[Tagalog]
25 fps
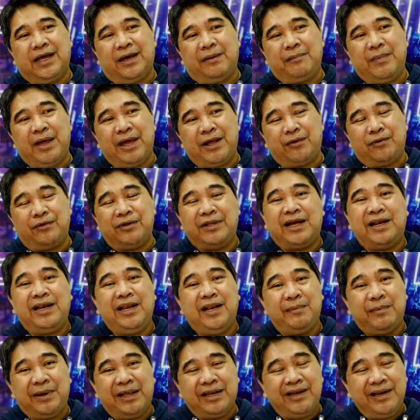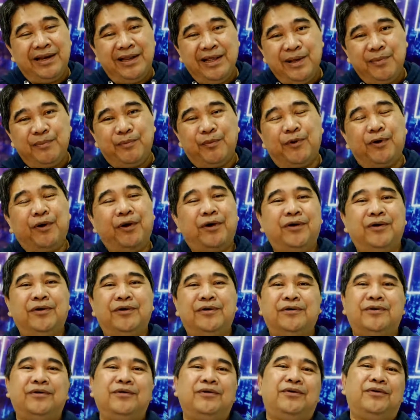meron ng
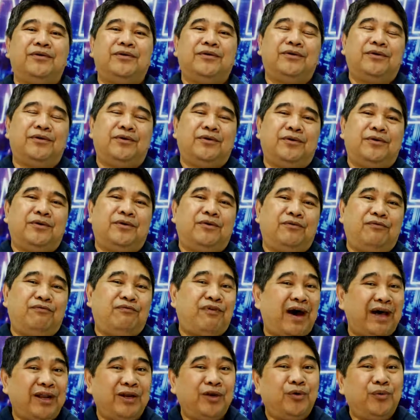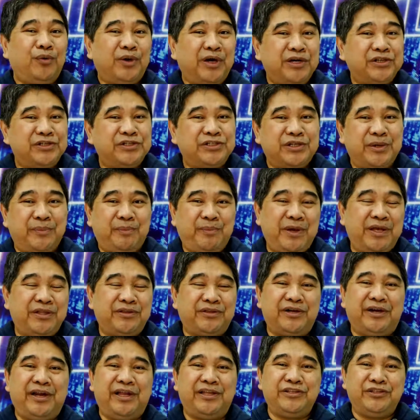5,000 followers si
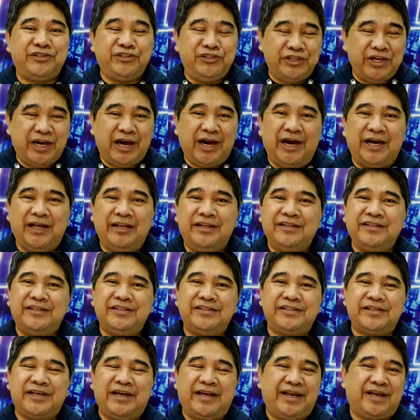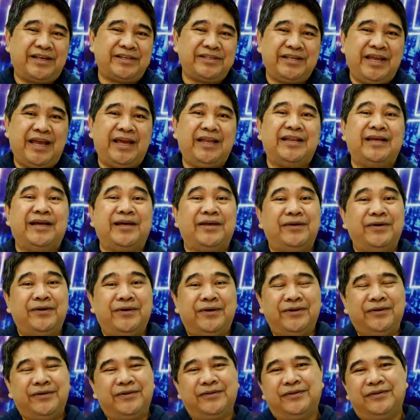Peter and John sa eksenang
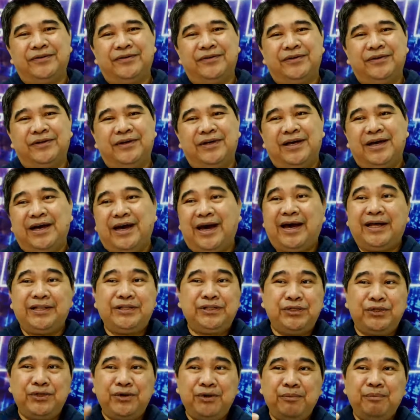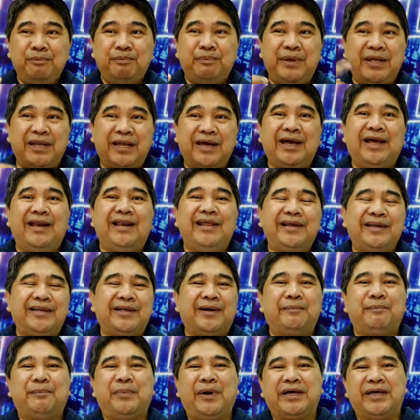iyon. At yung pinagaling
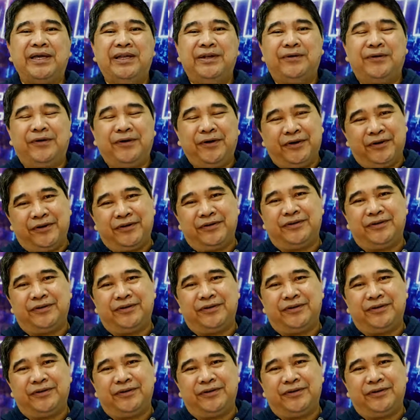ng Panginoon,